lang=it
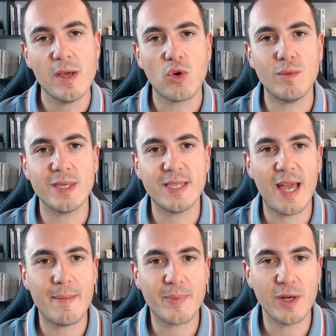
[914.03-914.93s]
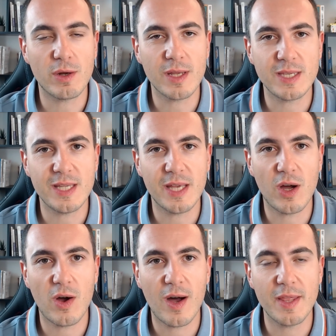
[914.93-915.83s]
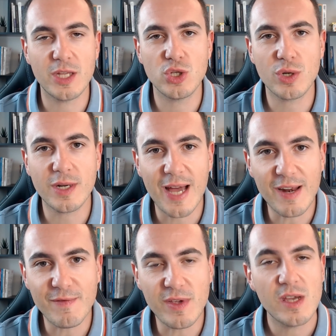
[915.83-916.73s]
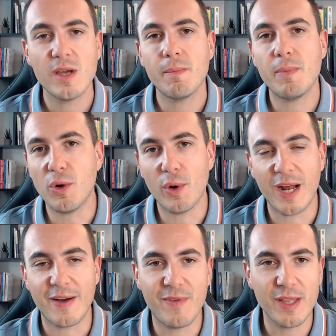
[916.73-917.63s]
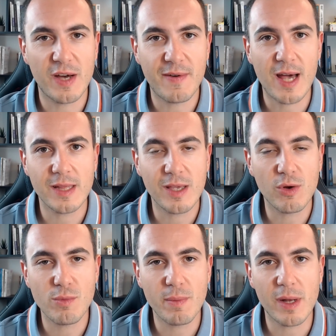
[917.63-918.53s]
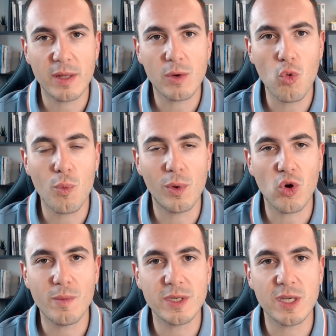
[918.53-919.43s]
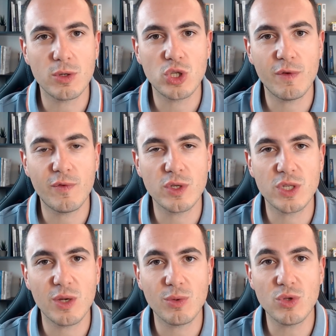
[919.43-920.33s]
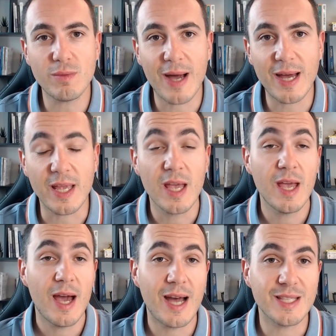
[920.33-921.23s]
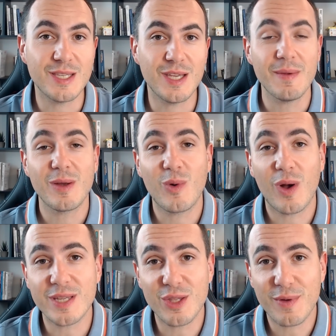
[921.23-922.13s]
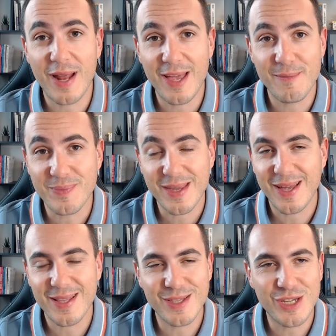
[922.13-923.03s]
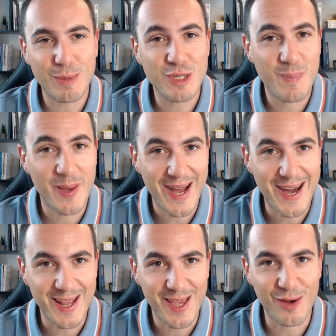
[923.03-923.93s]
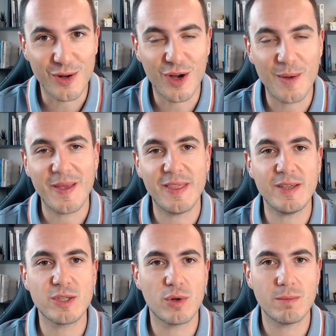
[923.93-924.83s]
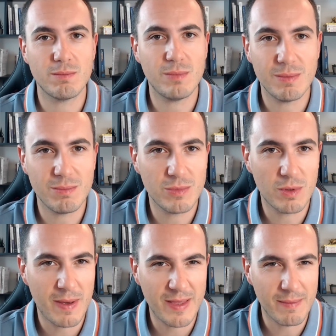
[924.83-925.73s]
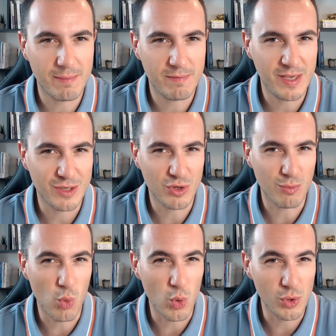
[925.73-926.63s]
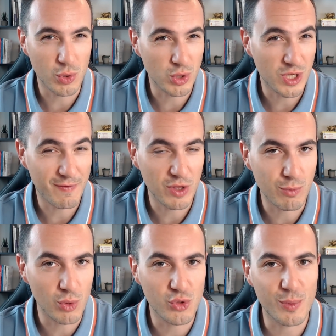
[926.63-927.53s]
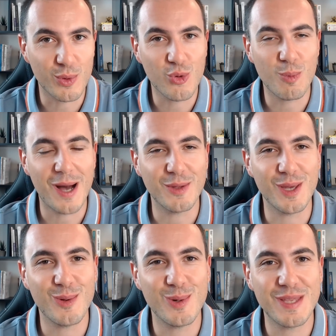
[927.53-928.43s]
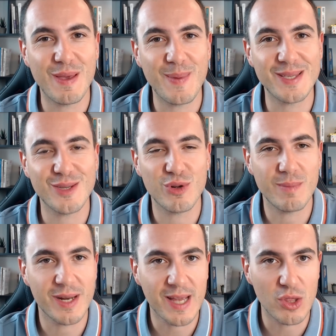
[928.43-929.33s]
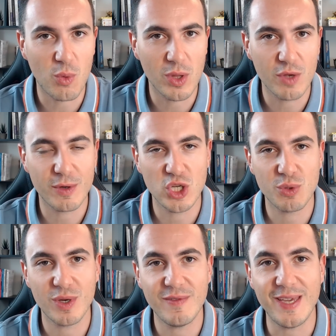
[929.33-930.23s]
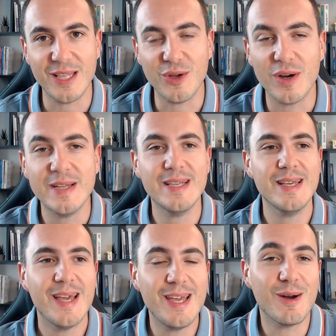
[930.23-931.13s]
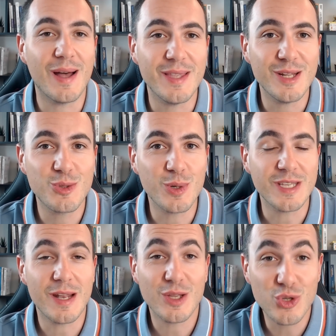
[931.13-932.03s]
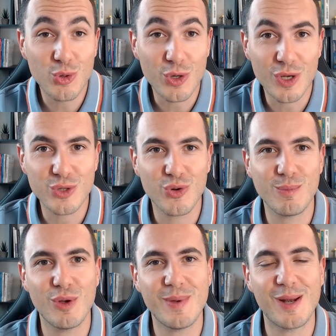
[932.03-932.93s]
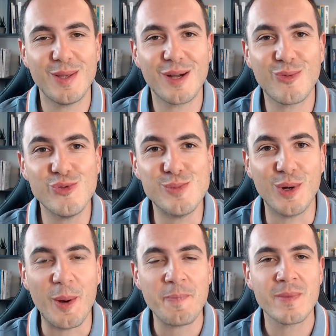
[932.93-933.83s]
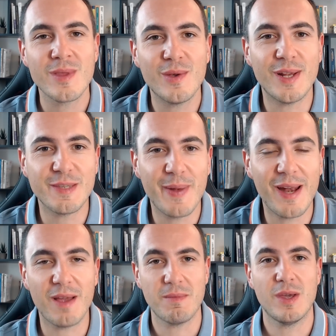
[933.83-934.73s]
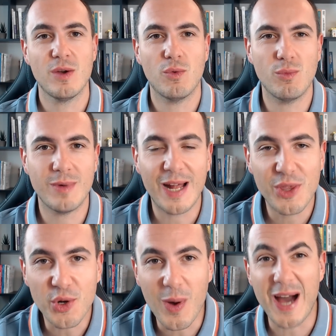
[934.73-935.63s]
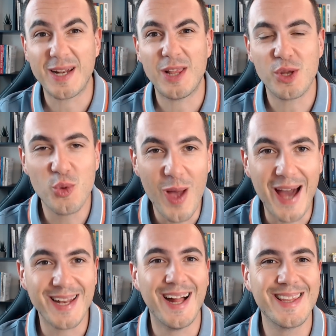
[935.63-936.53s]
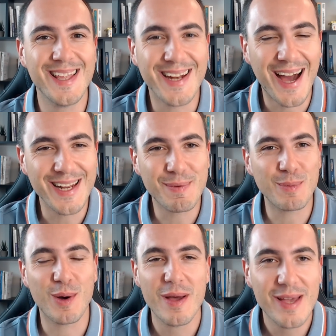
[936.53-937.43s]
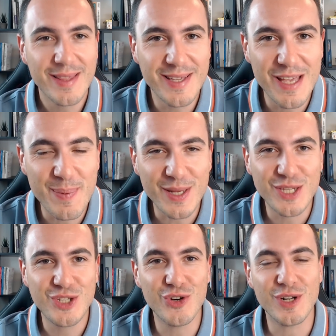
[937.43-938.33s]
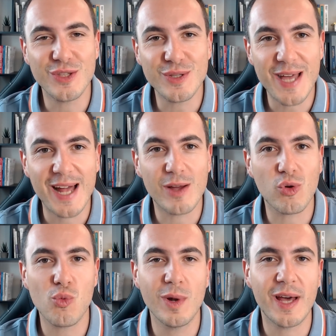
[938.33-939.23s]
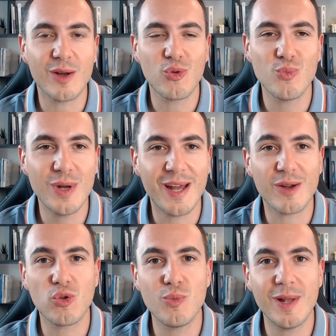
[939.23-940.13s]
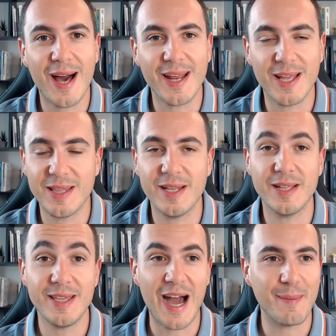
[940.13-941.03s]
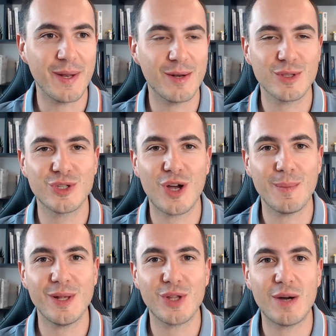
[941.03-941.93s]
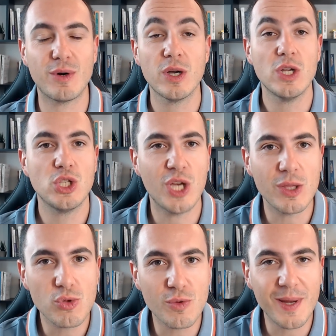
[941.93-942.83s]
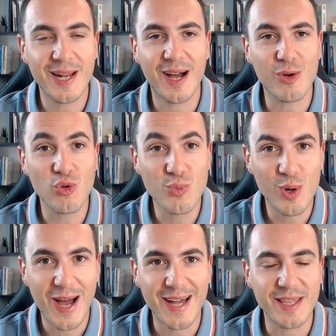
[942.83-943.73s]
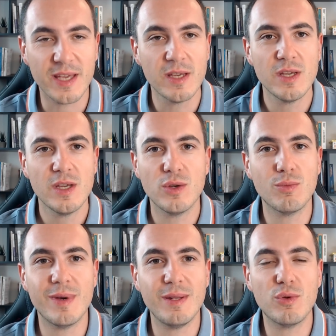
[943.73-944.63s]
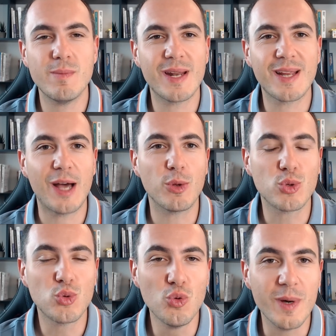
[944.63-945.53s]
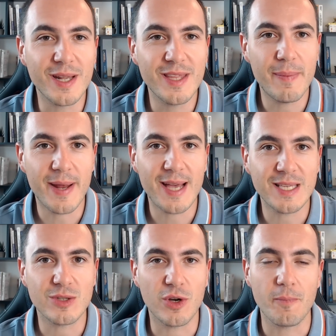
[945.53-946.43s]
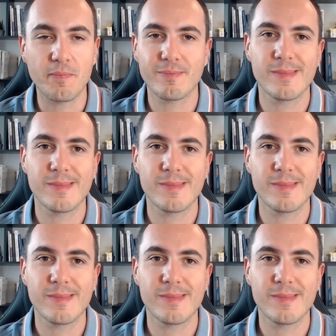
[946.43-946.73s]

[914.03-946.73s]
Come sempre non esiterò ad aggiornarvi, per ora vado avanti col mio piano d'accumulo come se non ci fosse un domani, anzi cosa dovrei diciamo sperare io, no? Adesso non, non mi avete visto molto, osservato molto preoccupato negli ultimi mesi sul mercato quando facevo i video, io addirittura se ragiono no, sul mio piano di accumulo dovrei sperare un altro anno, altri due anni, altri tre anni proprio di depressione totale, accumulare, accumulare, accumulare e dire diamine, non so, me ne trovo 100.000 accumulati in un mercato super depresso.